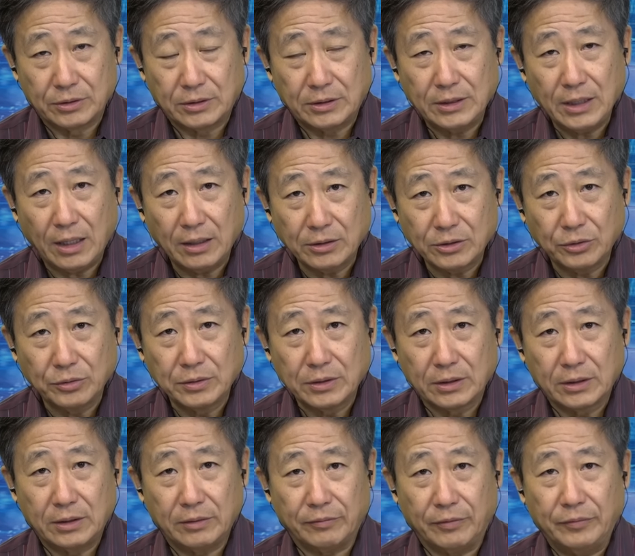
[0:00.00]
加州这个
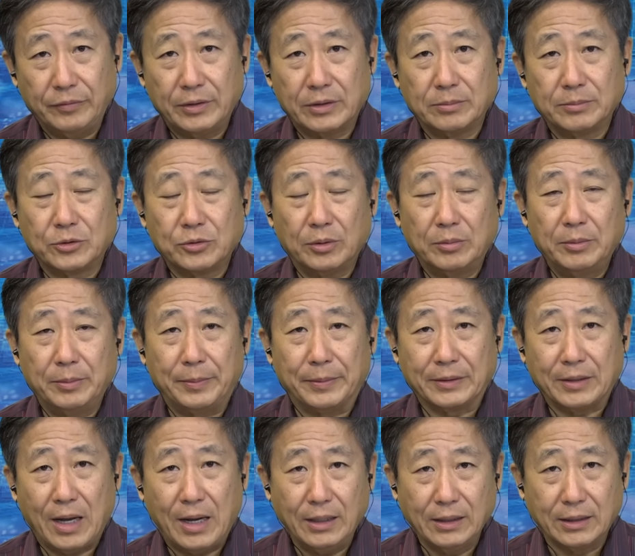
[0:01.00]
地方为什么专门把
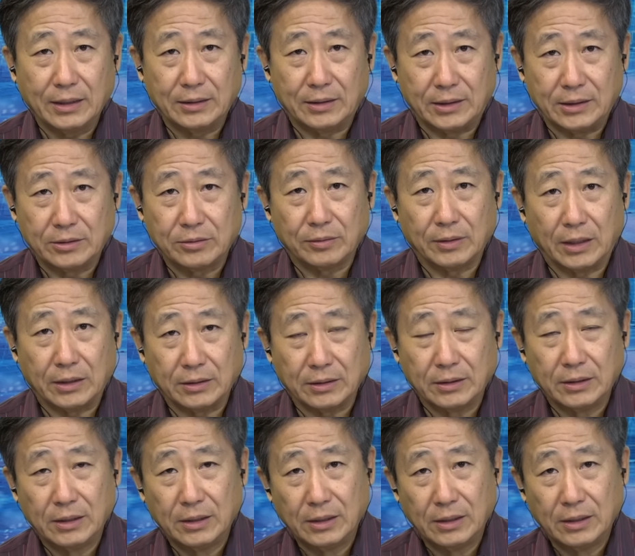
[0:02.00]
它给提出来呢？